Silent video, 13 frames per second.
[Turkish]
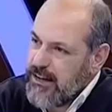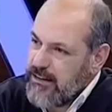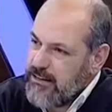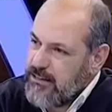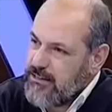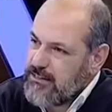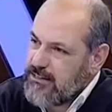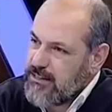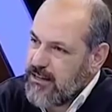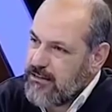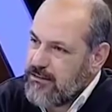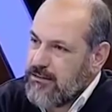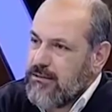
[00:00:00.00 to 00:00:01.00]
Derneği evet. kısa
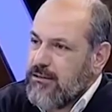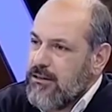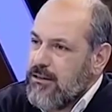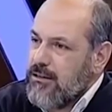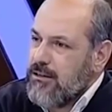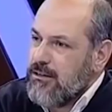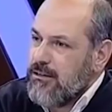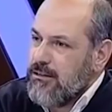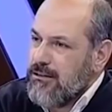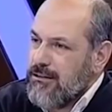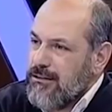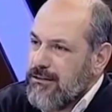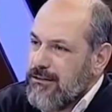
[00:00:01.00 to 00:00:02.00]
adı
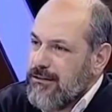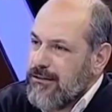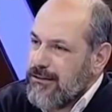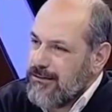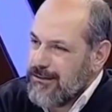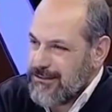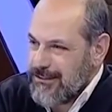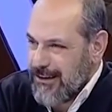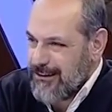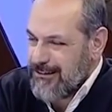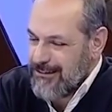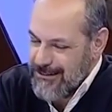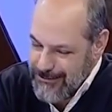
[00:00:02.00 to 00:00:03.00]
ee, iktisat,
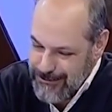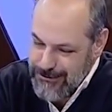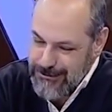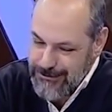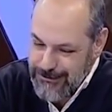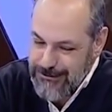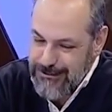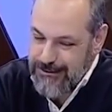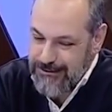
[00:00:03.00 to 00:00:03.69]
iktisat, iktisat diye